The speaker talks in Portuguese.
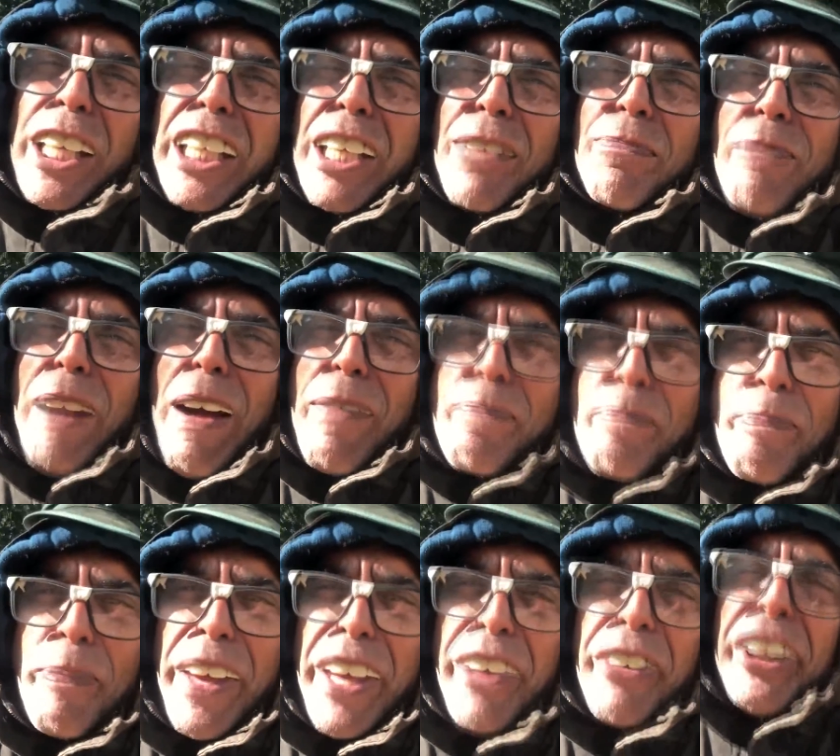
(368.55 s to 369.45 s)
esse
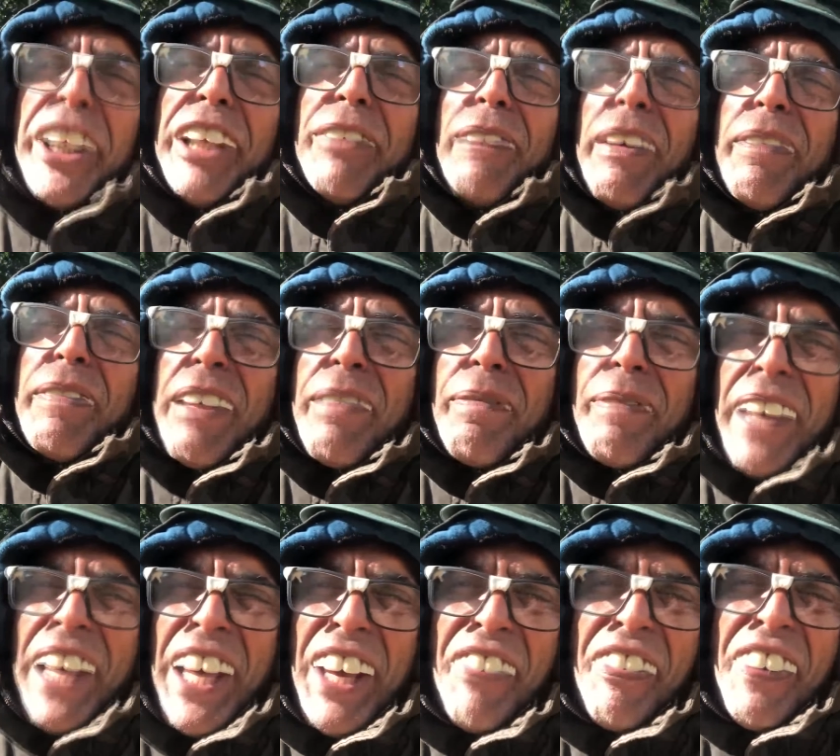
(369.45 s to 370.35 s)
papinho de
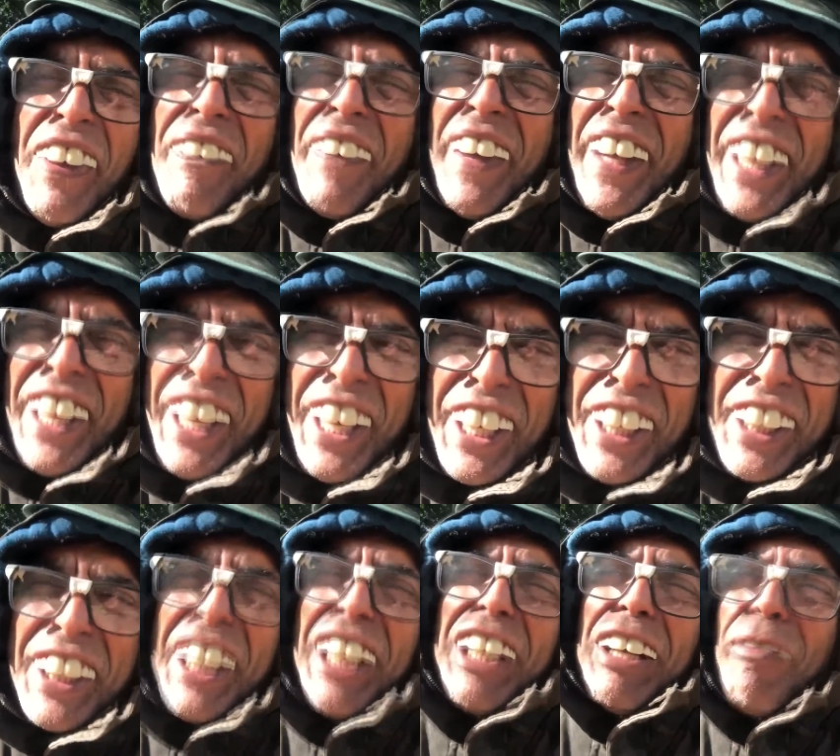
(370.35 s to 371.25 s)
mimimi
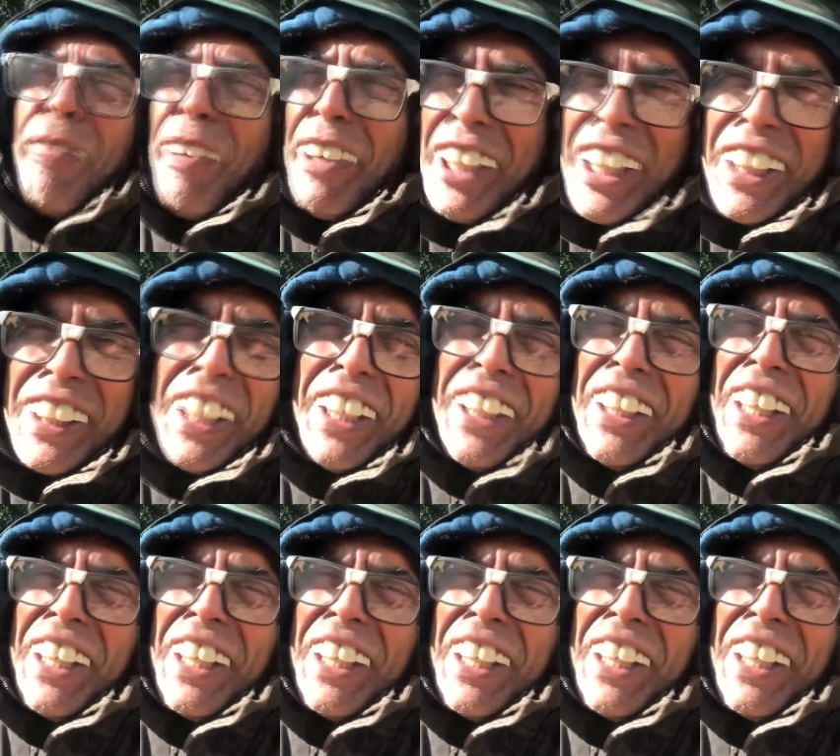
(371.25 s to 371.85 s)
feminista, só podia ser